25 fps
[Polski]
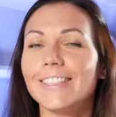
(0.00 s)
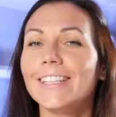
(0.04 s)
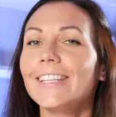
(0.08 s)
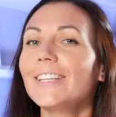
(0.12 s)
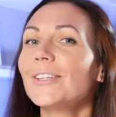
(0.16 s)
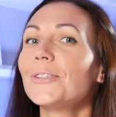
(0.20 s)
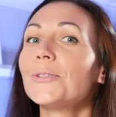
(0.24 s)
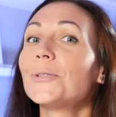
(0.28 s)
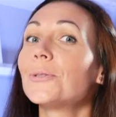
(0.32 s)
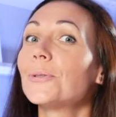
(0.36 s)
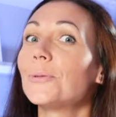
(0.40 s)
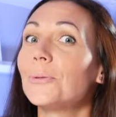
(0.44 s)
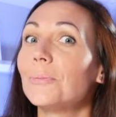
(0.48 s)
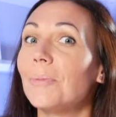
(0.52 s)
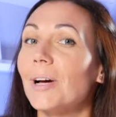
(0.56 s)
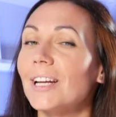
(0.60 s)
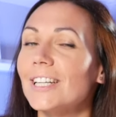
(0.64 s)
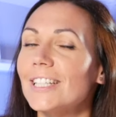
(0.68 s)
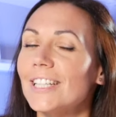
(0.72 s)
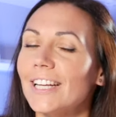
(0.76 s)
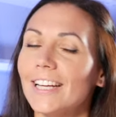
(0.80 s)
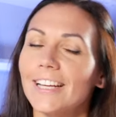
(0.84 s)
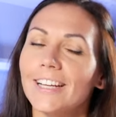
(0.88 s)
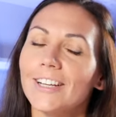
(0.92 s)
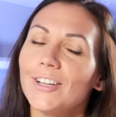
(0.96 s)
I już
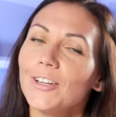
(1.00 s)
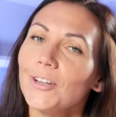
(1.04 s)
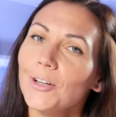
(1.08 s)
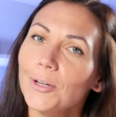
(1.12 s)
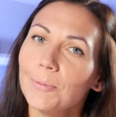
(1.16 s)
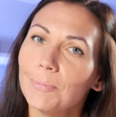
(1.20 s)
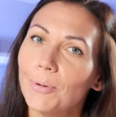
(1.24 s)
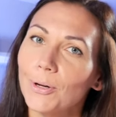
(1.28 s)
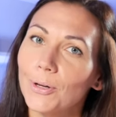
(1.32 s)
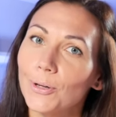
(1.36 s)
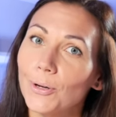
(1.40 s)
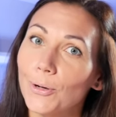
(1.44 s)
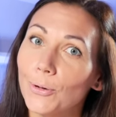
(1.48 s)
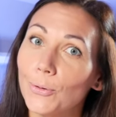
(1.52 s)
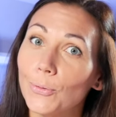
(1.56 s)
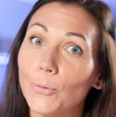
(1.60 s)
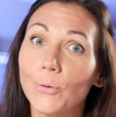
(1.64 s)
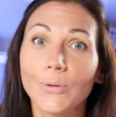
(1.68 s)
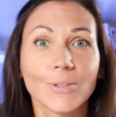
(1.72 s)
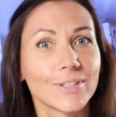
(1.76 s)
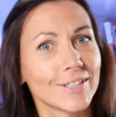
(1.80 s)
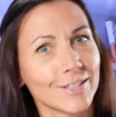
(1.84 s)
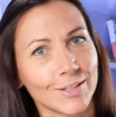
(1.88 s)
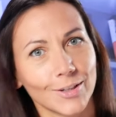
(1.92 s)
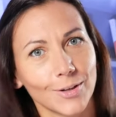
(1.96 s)
tłumaczę krok po
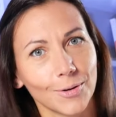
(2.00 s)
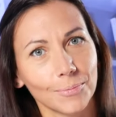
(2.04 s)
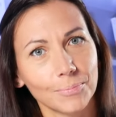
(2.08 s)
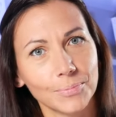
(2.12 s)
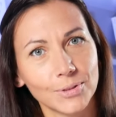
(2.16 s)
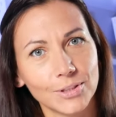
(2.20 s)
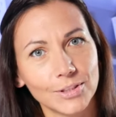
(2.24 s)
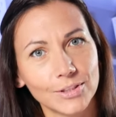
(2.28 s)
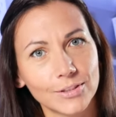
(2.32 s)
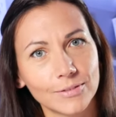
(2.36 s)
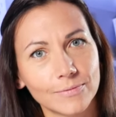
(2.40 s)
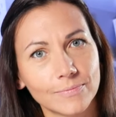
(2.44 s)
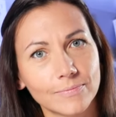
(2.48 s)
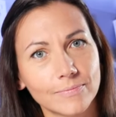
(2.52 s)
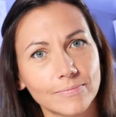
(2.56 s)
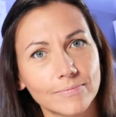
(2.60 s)
kroku, co robić.